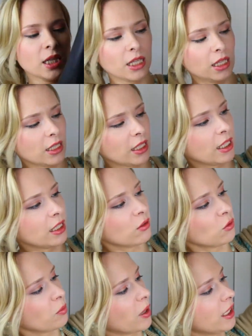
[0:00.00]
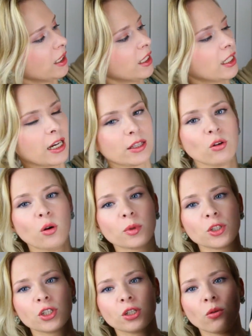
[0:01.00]
И такие тут маленькие
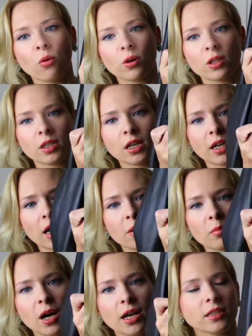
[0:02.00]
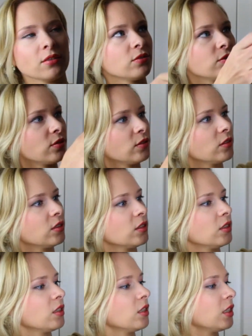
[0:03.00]
каемочки около карманов
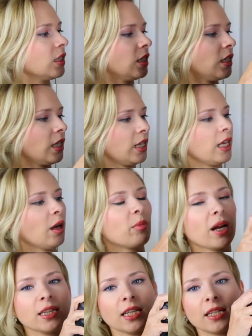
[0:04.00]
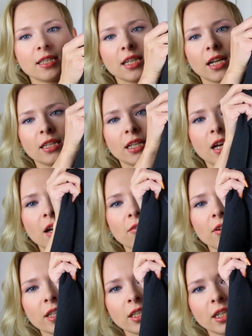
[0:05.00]
и обратная сторона
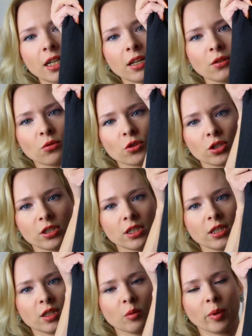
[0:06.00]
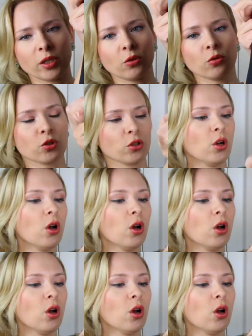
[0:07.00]
воротника тоже сделана под кожу.